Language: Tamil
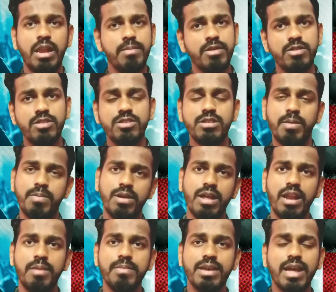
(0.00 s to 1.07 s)
எல்லாமே வந்துச்சு அப்புறம்
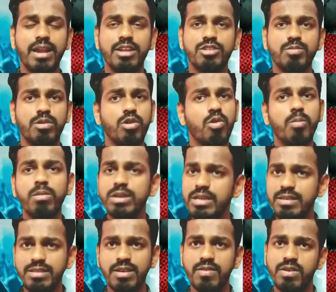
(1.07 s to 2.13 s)
எல்லாமே கால்குலேஷன் பண்ணோம் ரொம்ப
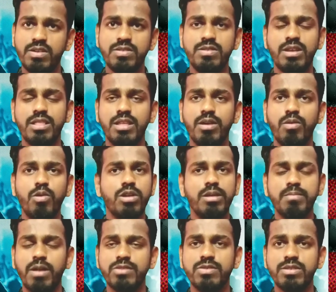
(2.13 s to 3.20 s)
ஈஸியாக இருந்துச்சு அந்த ஓட்டிங்
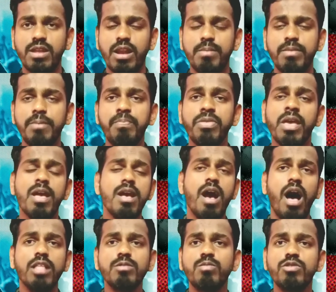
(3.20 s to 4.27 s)
ப்ராசஸ் எல்லாமே
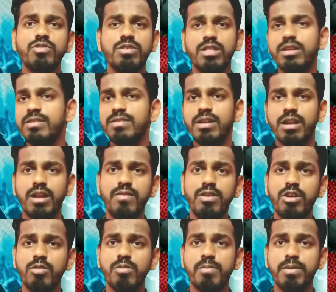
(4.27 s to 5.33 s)
அது முடிச்சுட்டு அது ரிசல்ட்டில்
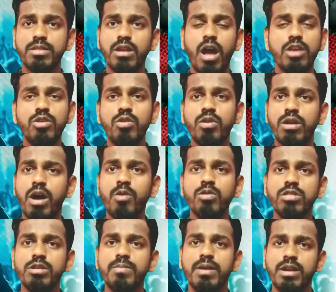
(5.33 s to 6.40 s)
வெளியே வரும்போது பார்த்தோன்னா ஐயோ நான்
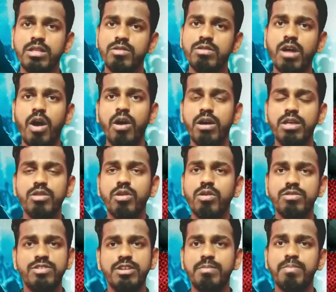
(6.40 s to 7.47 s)
ஒத்துக்க மாட்டேன் இது வந்து ஏதோ
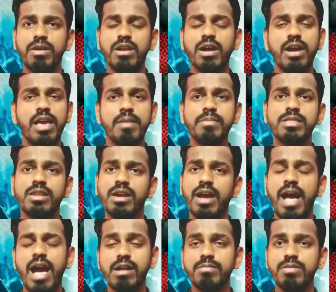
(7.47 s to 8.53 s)
சீட் பண்ணுறாங்க ஏமாத்துறாங்க
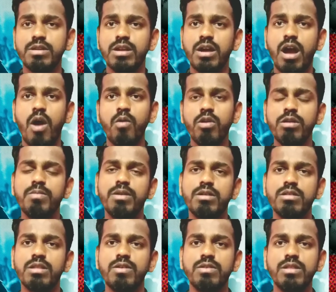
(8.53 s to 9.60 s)
ஹேக் பண்ணுறாங்க அவங்களுக்கு
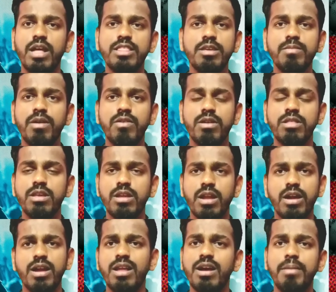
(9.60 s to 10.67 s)
மட்டும்தான் வந்து அதிகமாக வருது
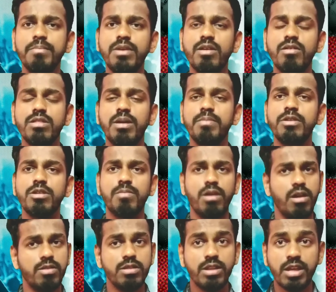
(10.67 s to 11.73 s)
எங்களுக்கு கம்மியாக வருது அப்படின்ற
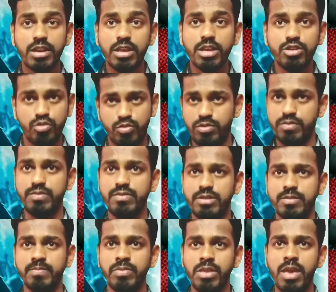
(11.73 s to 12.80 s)
மாதிரிலாம் வந்து நிறைய இஷ்யூஸ் வந்துச்சு
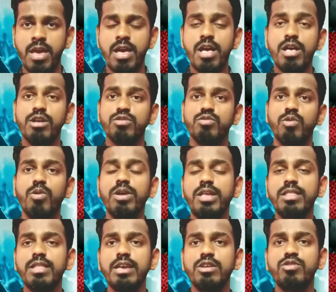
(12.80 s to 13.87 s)
ஸோ
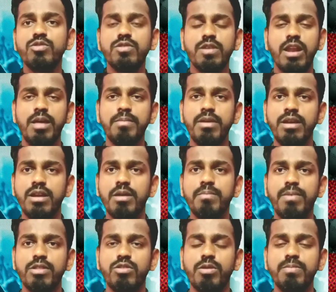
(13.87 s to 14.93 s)
இந்த இஷ்யூஸ் எல்லாமே என்ன
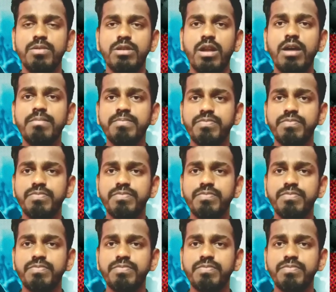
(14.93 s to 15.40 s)
பார்த்தோம் அப்படின்னா